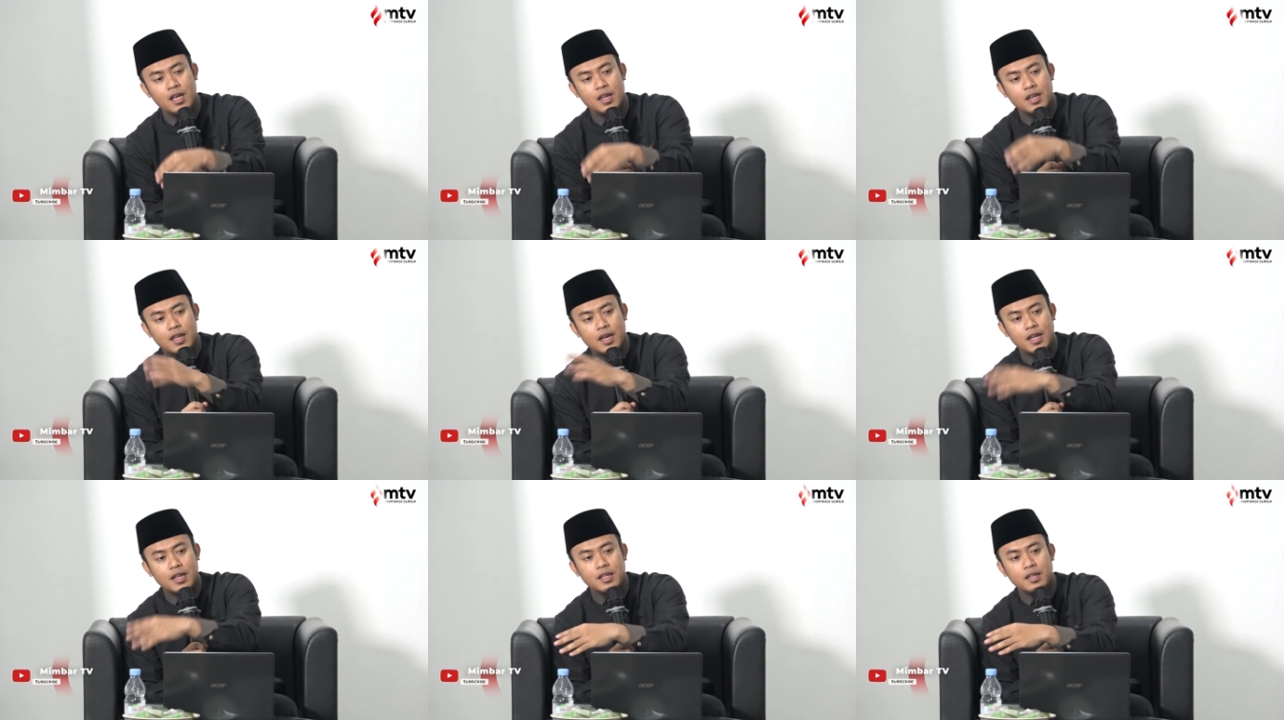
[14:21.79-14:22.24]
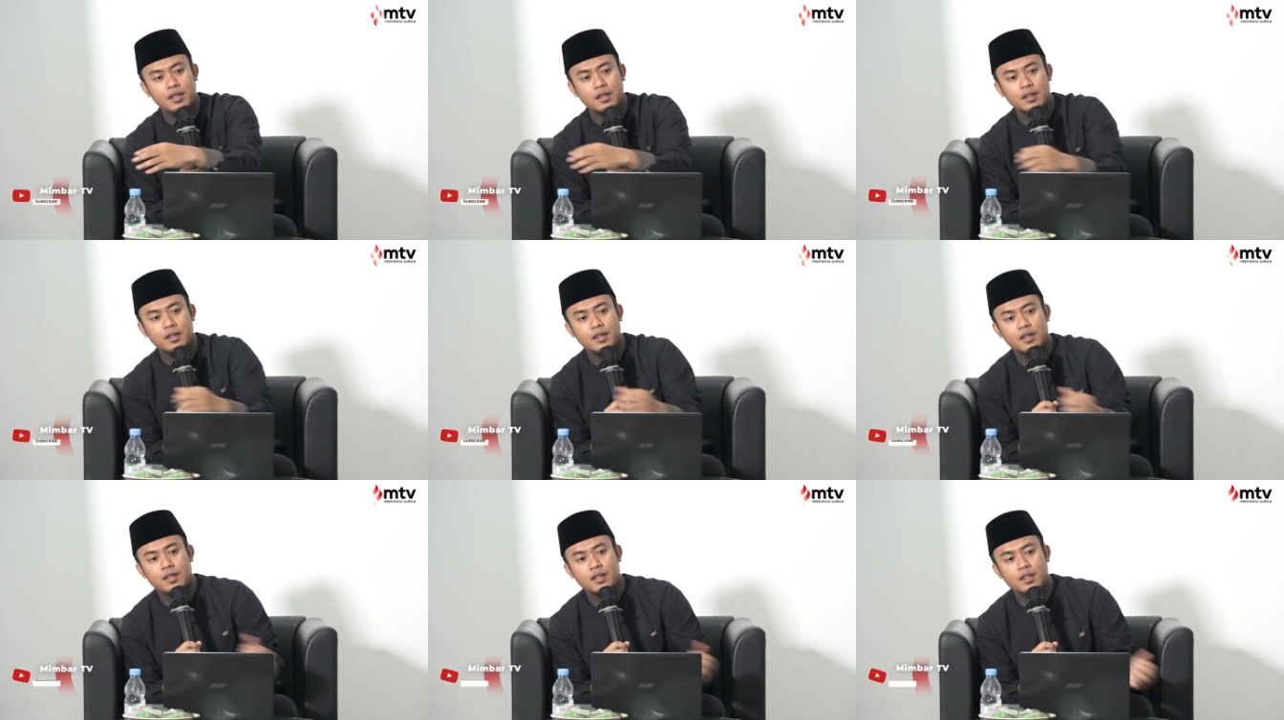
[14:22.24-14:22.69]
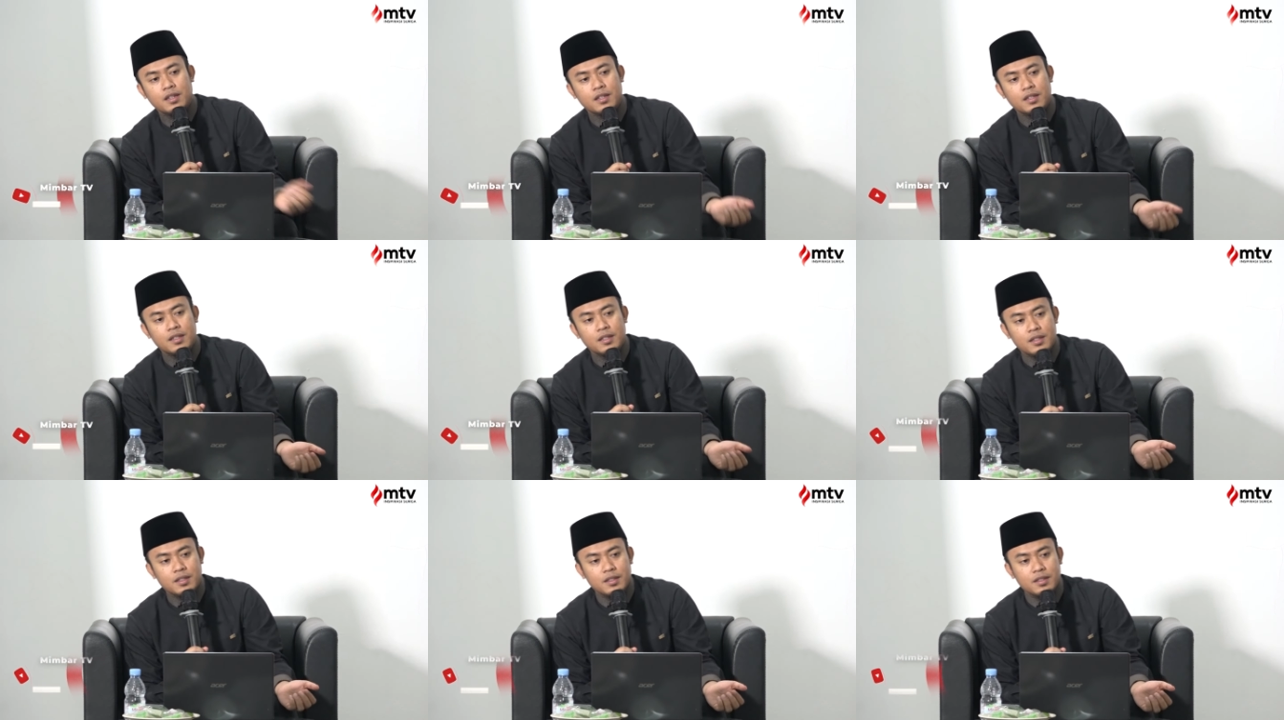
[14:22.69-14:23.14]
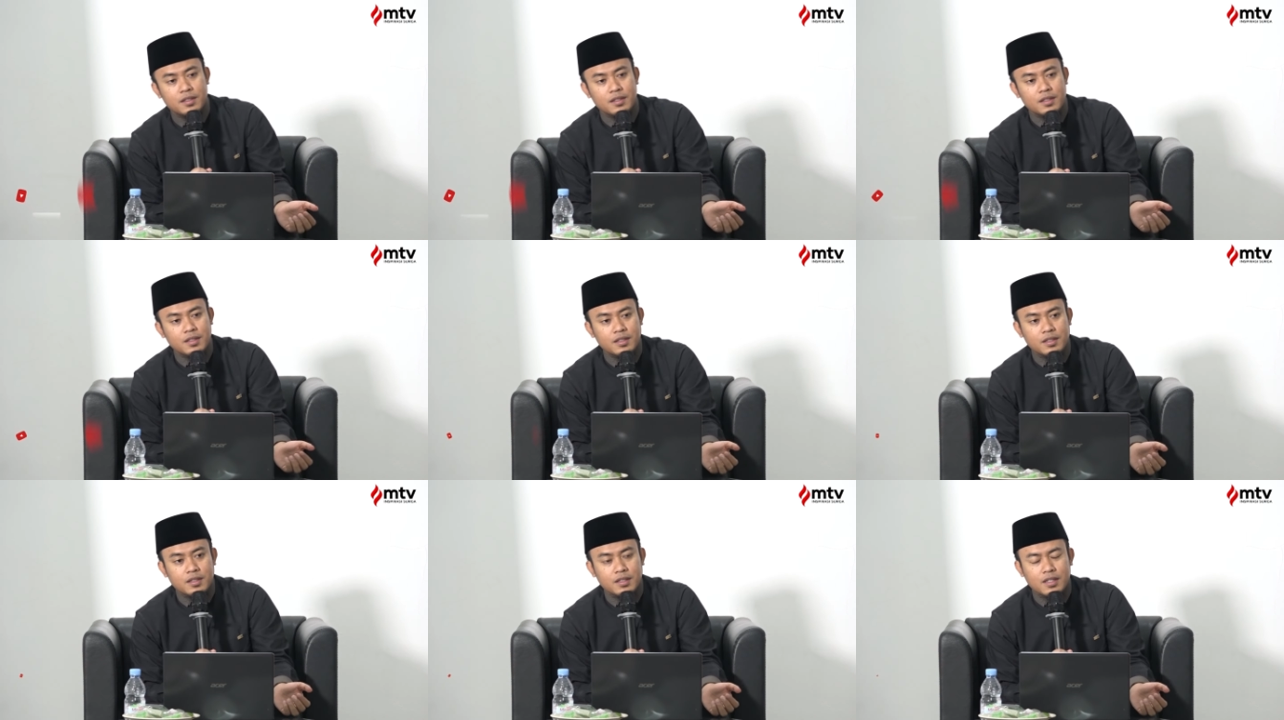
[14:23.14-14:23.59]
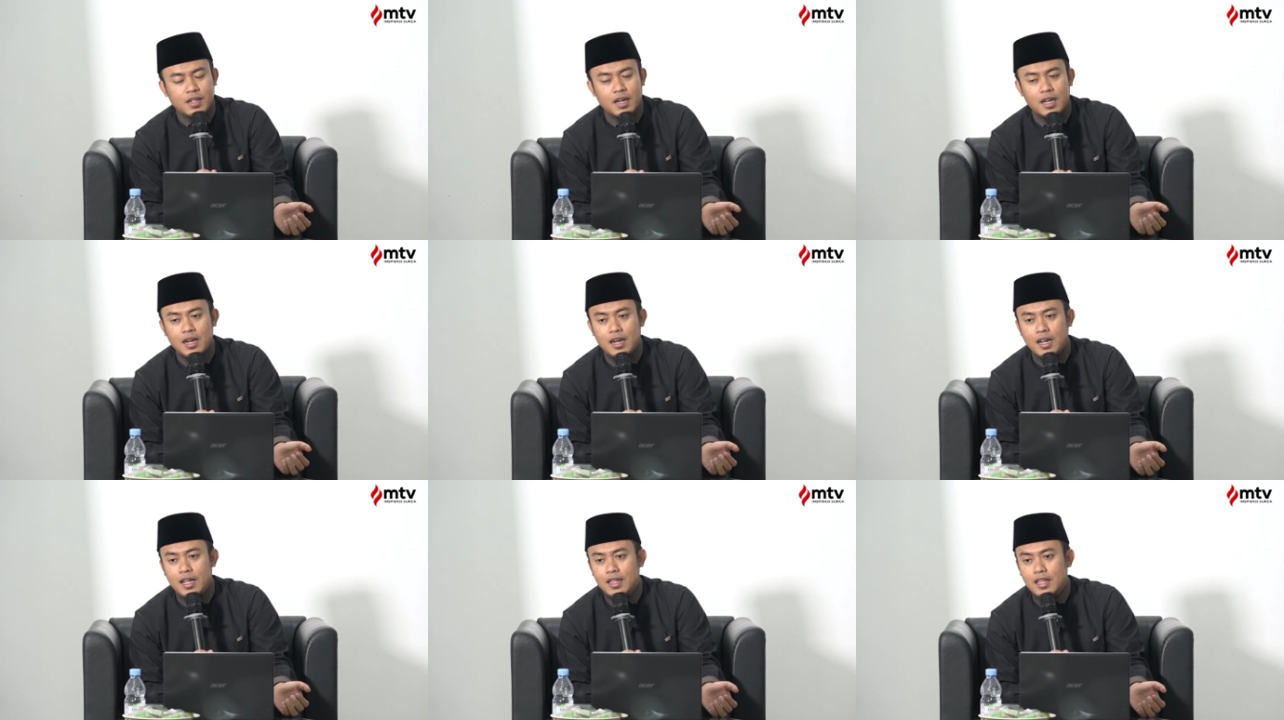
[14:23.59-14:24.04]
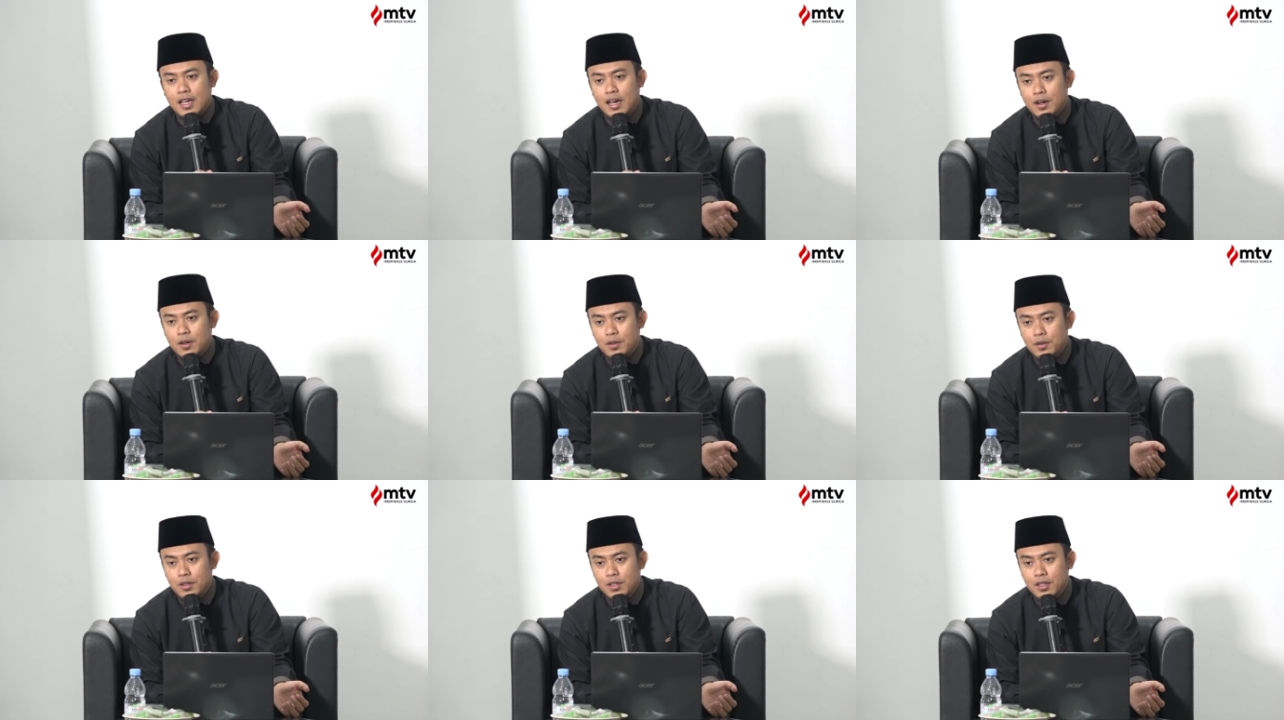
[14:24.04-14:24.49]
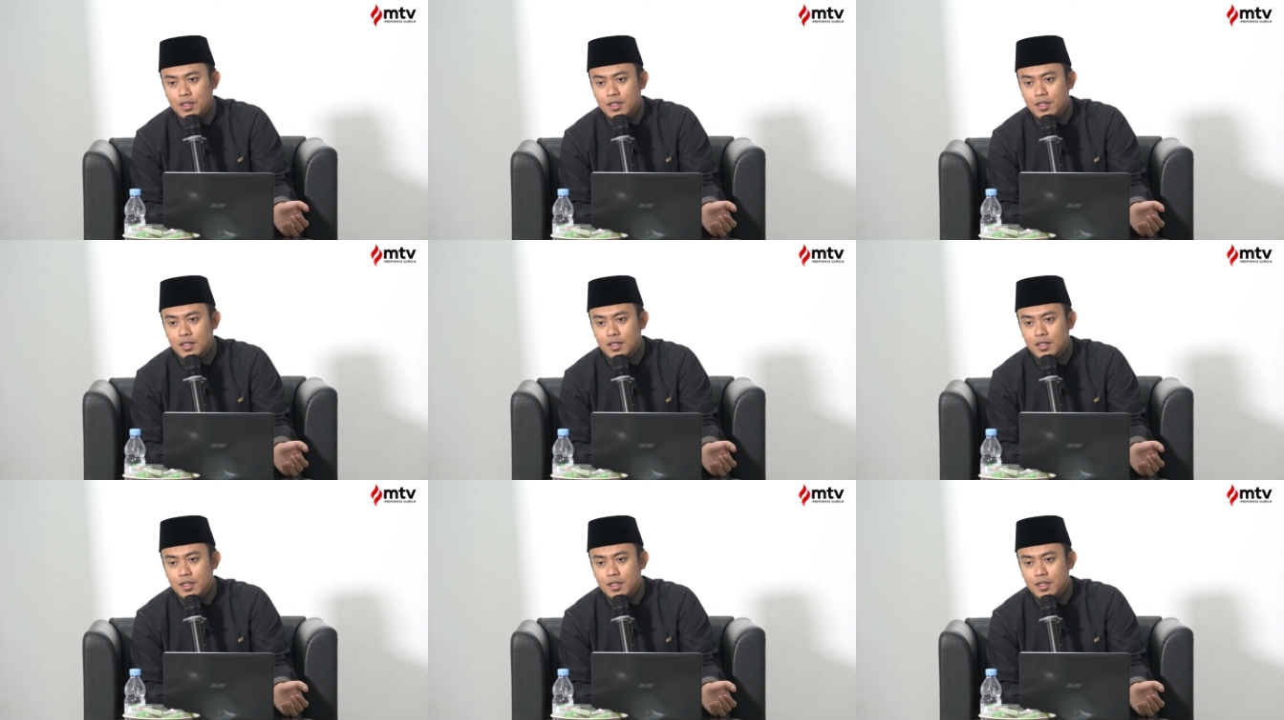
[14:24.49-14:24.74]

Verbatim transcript: dan karena takut